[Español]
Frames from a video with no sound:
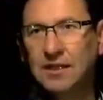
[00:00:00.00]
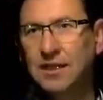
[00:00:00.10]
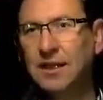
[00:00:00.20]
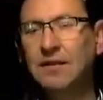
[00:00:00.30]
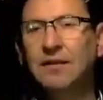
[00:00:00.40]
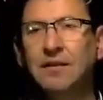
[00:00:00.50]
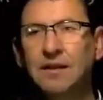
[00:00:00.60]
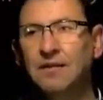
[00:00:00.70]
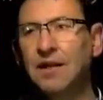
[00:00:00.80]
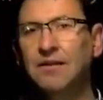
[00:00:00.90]
es
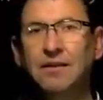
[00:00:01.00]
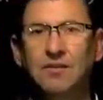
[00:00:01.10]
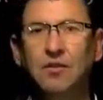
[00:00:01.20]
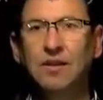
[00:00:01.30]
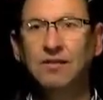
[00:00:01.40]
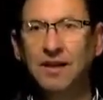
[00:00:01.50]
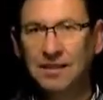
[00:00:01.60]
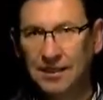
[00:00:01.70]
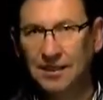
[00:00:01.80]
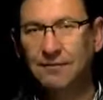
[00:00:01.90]
la variable aleatoria que vas a
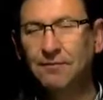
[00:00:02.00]
tener.